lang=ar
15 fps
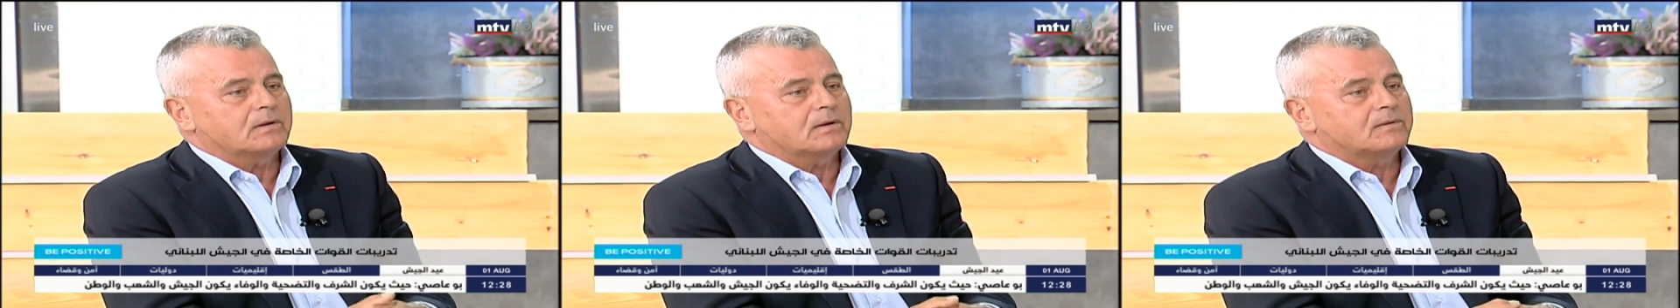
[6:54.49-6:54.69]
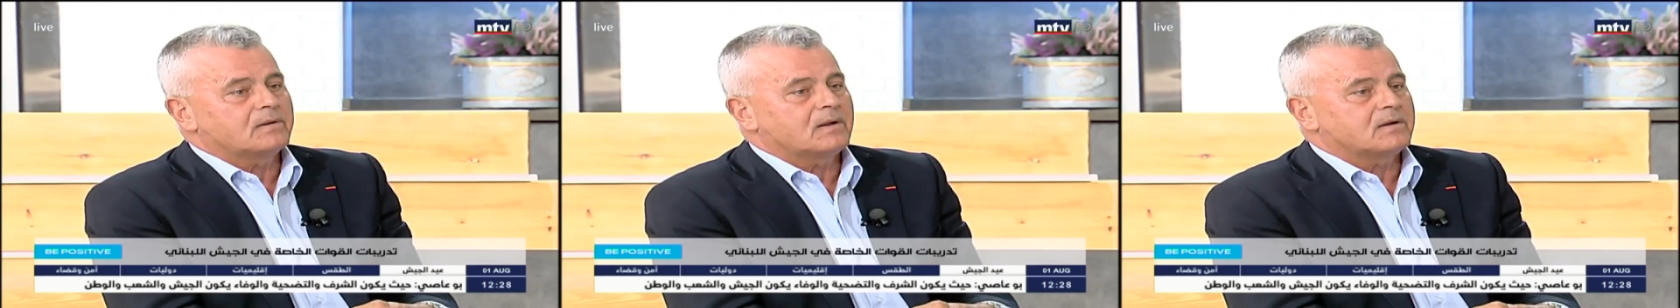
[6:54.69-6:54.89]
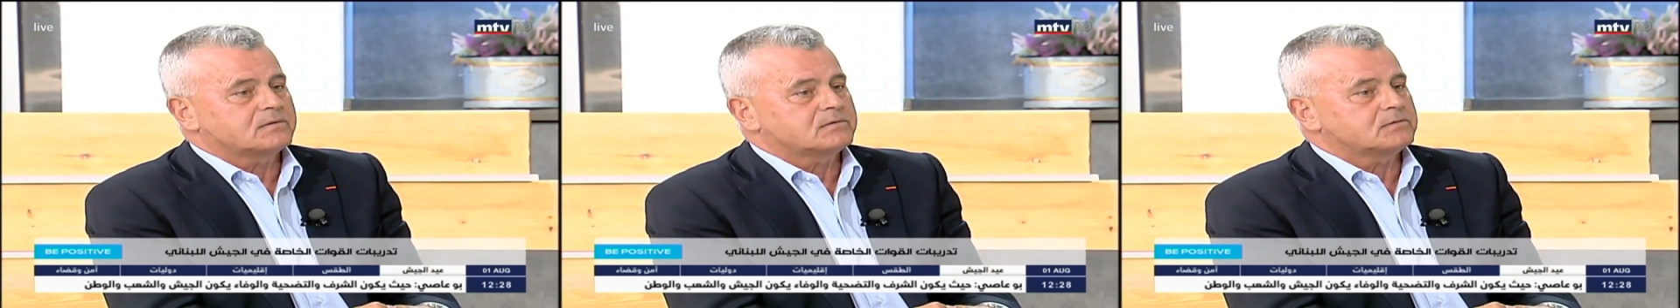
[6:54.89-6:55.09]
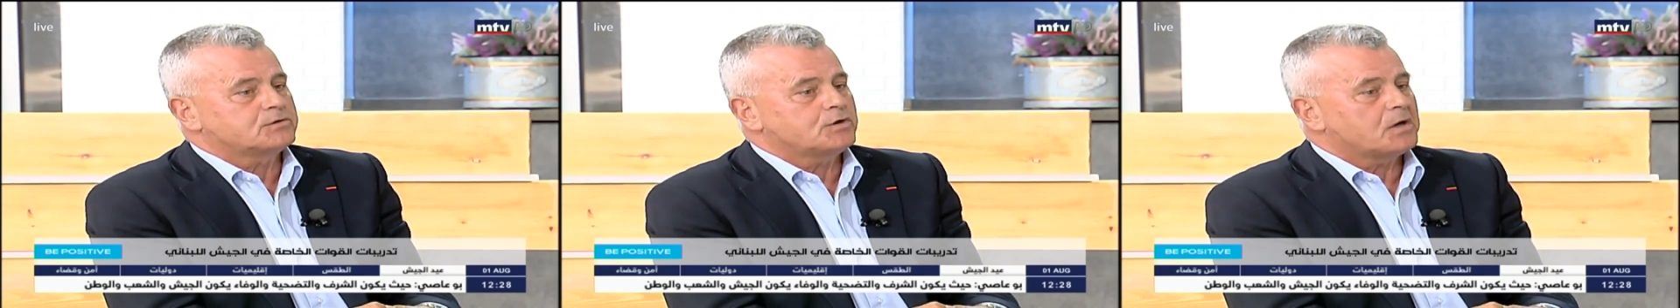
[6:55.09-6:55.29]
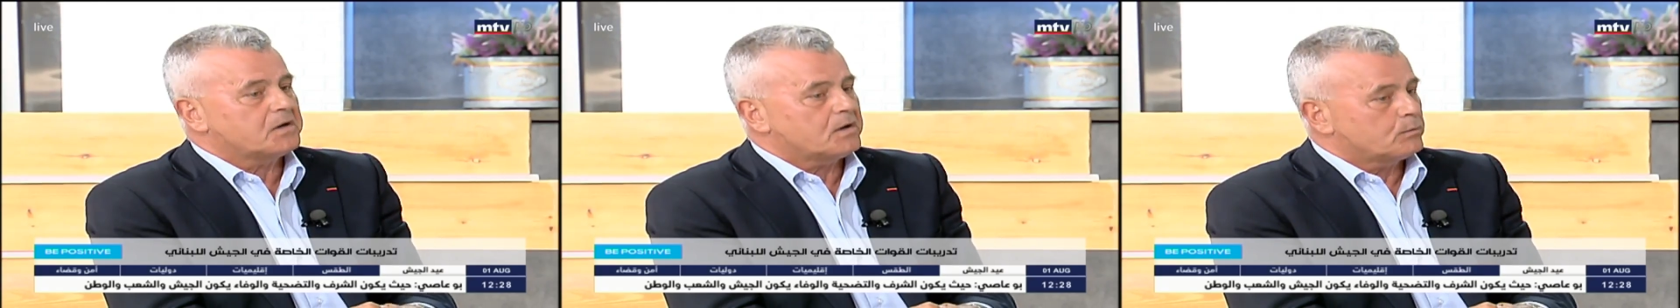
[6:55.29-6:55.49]
القناص
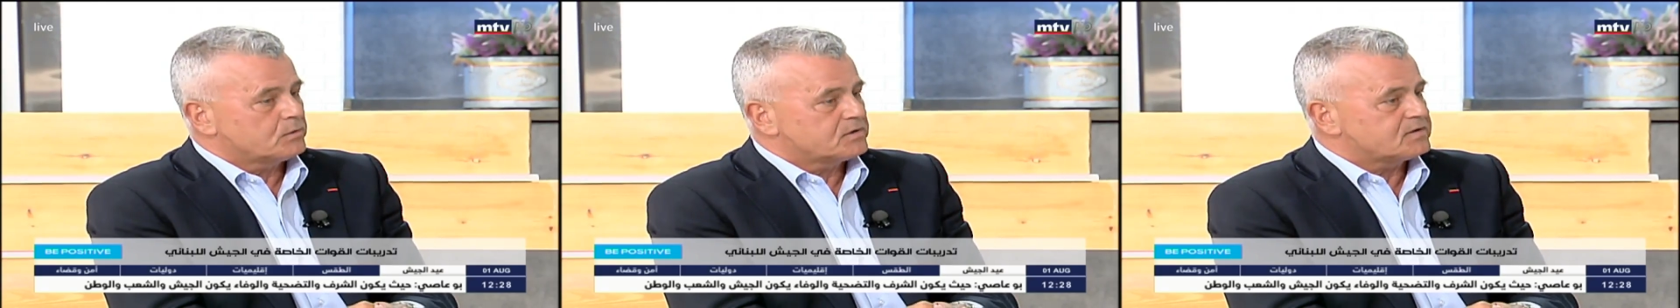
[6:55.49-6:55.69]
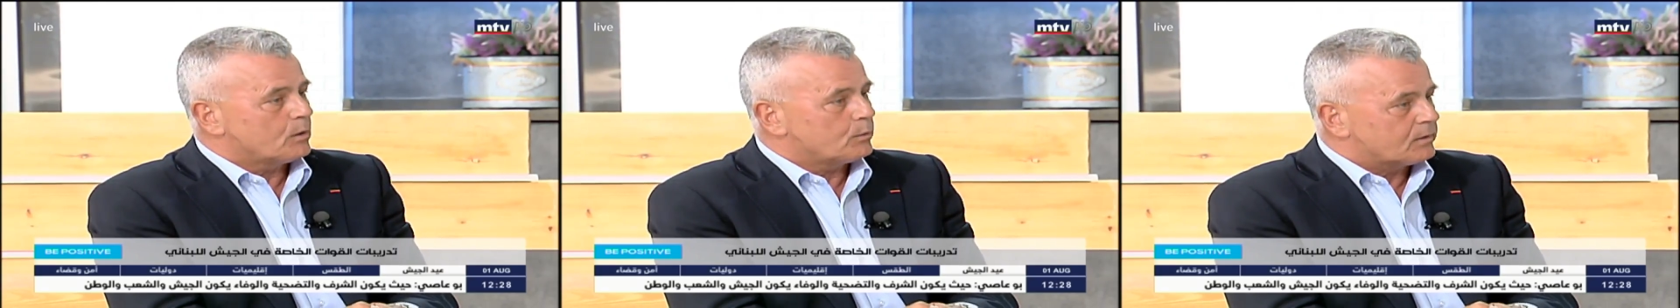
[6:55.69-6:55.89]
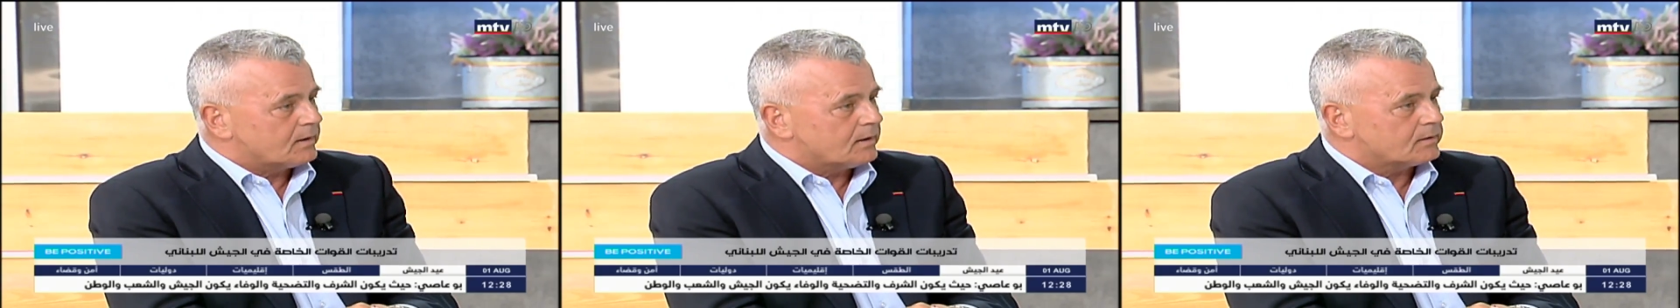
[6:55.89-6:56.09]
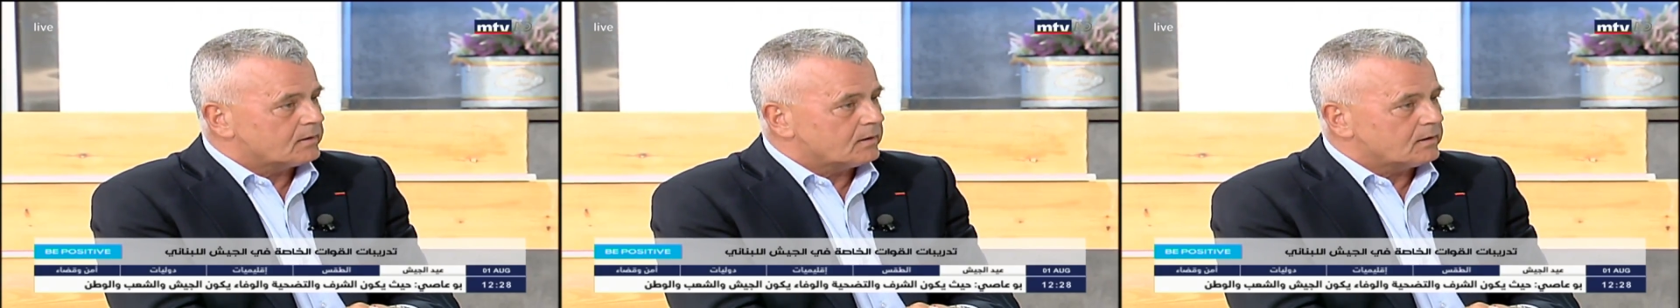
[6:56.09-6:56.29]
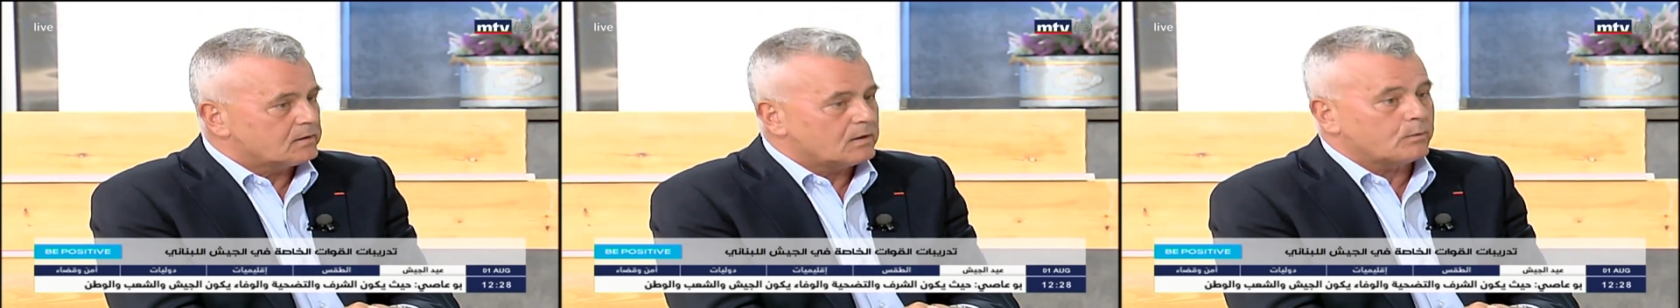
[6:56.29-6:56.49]
شهرين ونص أو ثلاثة نعم.